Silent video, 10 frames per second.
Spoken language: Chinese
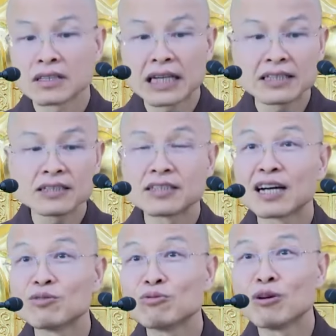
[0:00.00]
但是，假
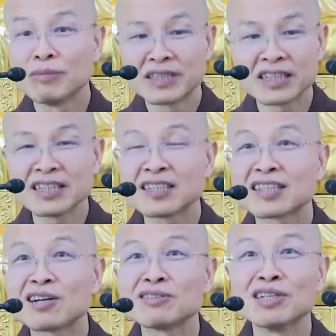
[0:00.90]
如我们真的
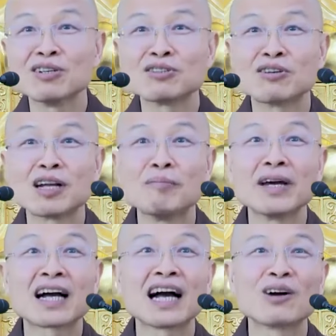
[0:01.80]
抄了以后从来没
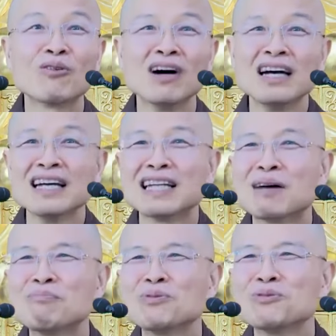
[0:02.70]
看过，那
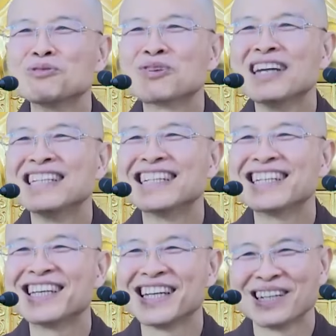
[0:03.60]
不如专心
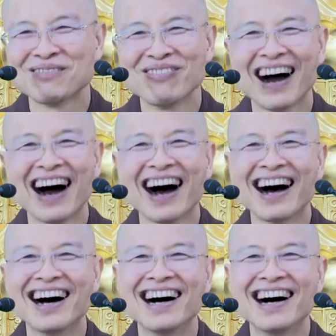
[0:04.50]
听吧。